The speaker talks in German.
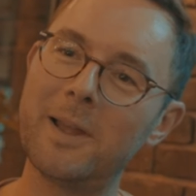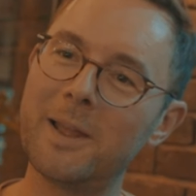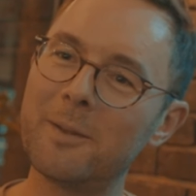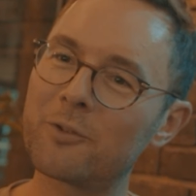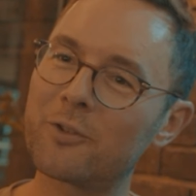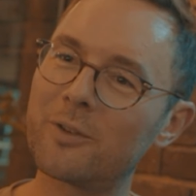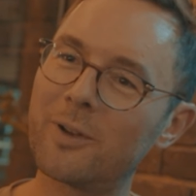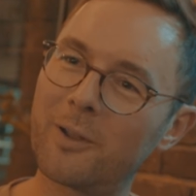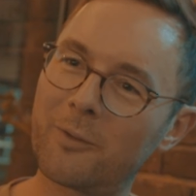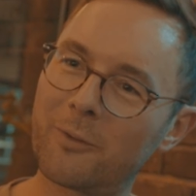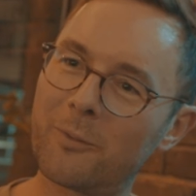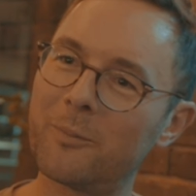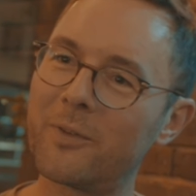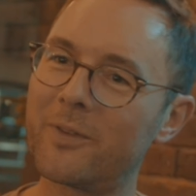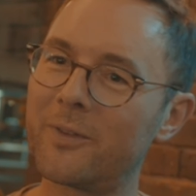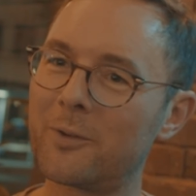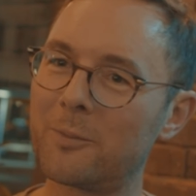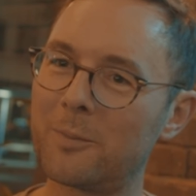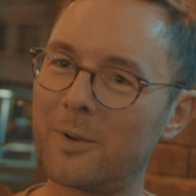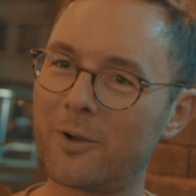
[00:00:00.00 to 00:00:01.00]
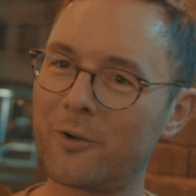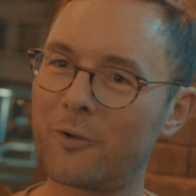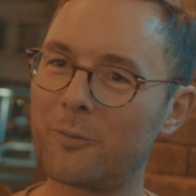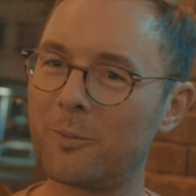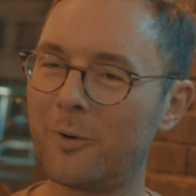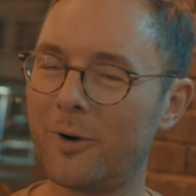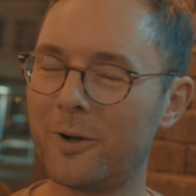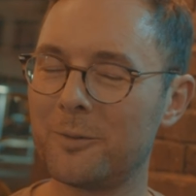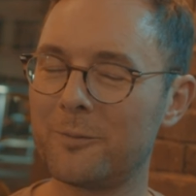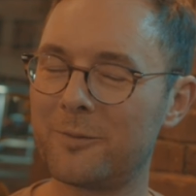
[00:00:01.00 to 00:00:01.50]
ja eben schon auch so ein bisschen drüber
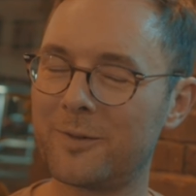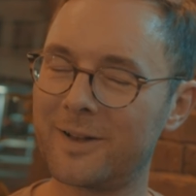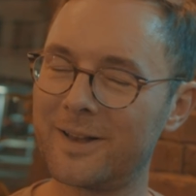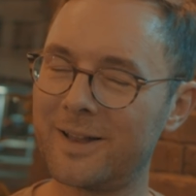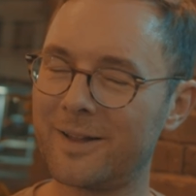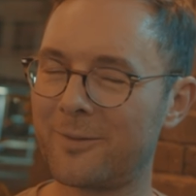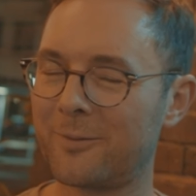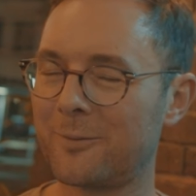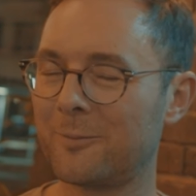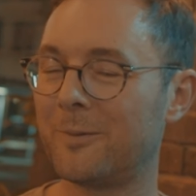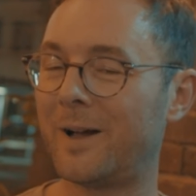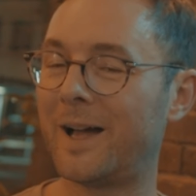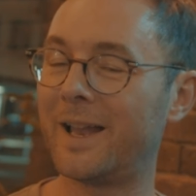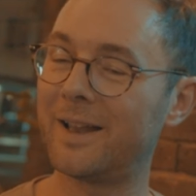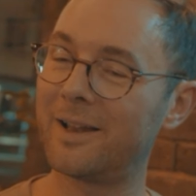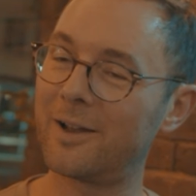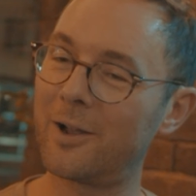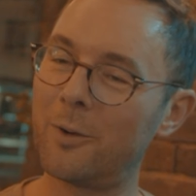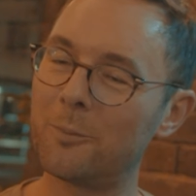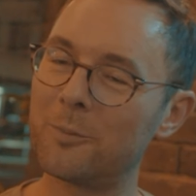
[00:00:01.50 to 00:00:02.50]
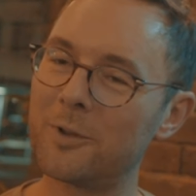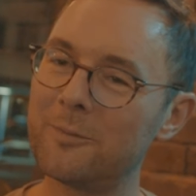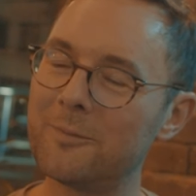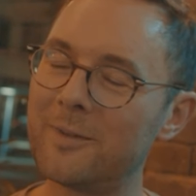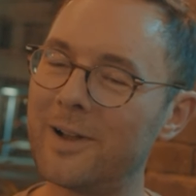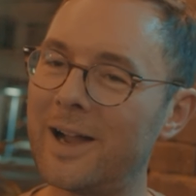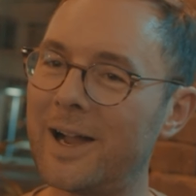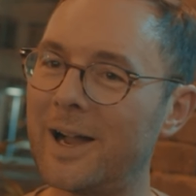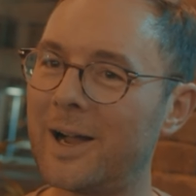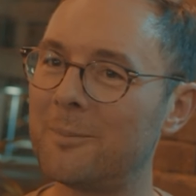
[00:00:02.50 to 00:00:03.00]
gesprochen, im Vergleich zum anderen Raum, den
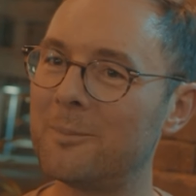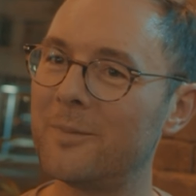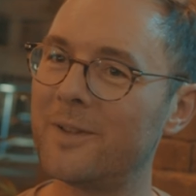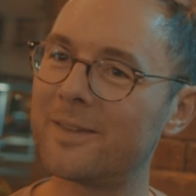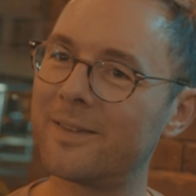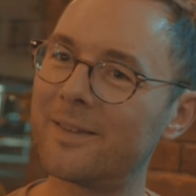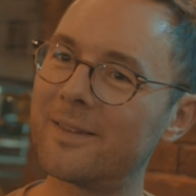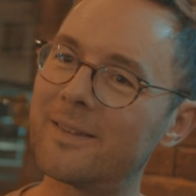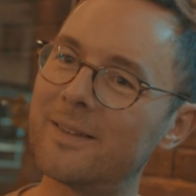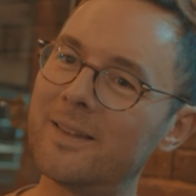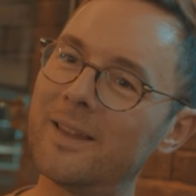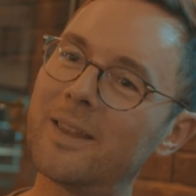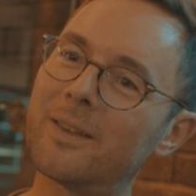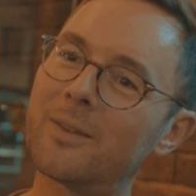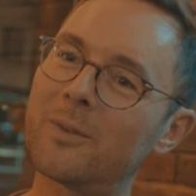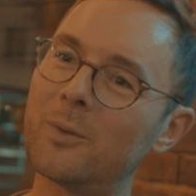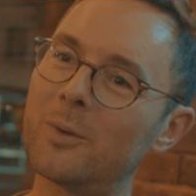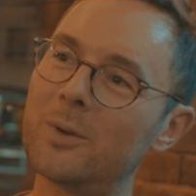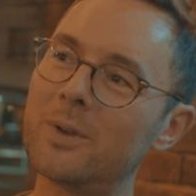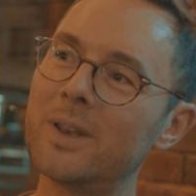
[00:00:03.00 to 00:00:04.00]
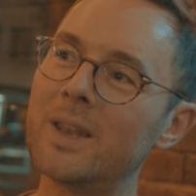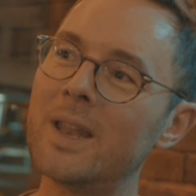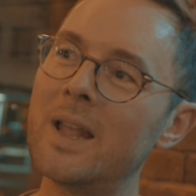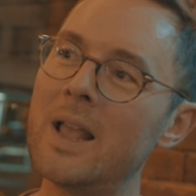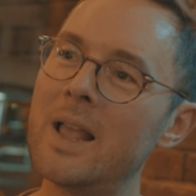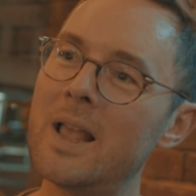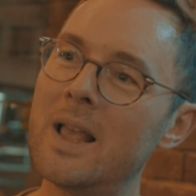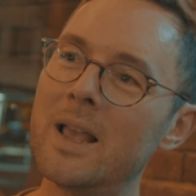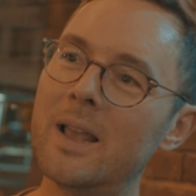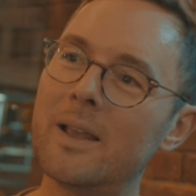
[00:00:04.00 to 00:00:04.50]
wir haben, ist es nicht so ein,
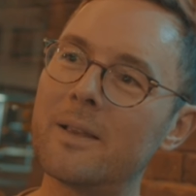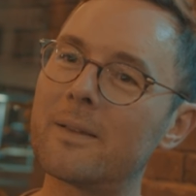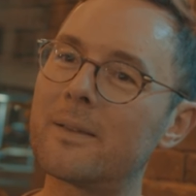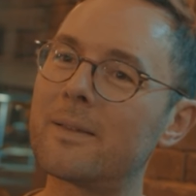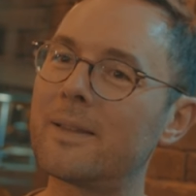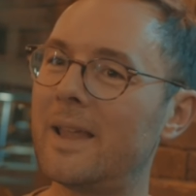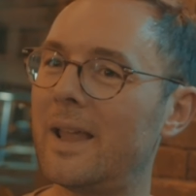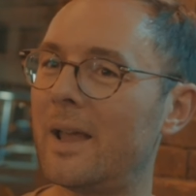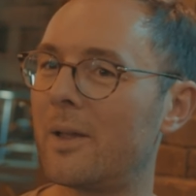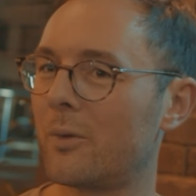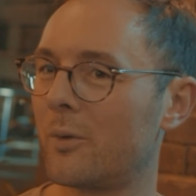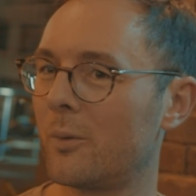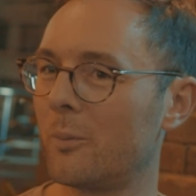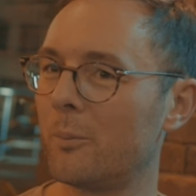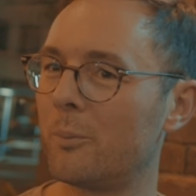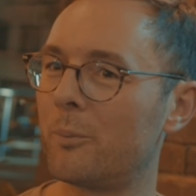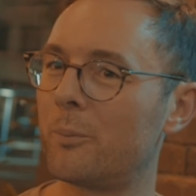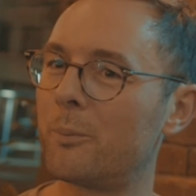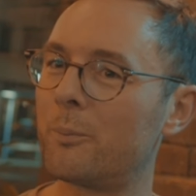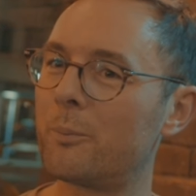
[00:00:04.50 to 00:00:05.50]
ist es eher so ein